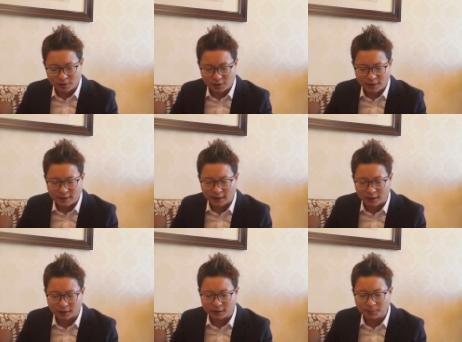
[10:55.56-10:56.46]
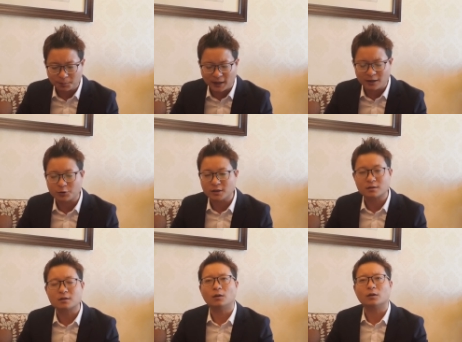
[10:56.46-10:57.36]
现在可能败
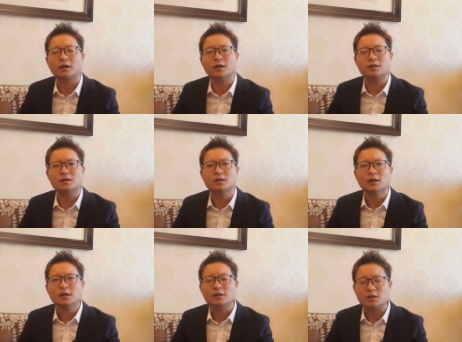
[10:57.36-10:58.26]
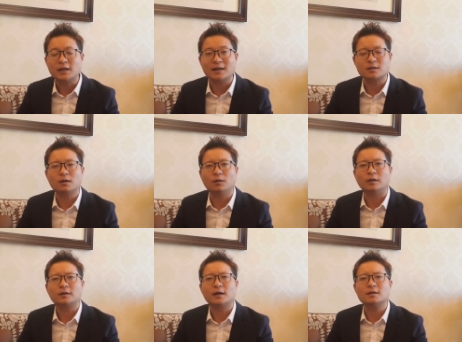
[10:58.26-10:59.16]
选之后，可能性极大之
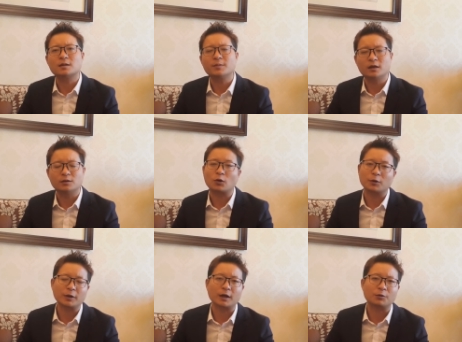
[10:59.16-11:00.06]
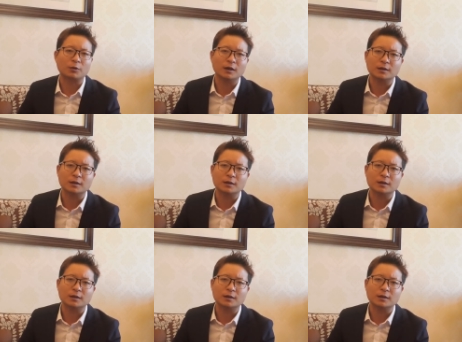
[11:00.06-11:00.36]
后，他身边的团队很多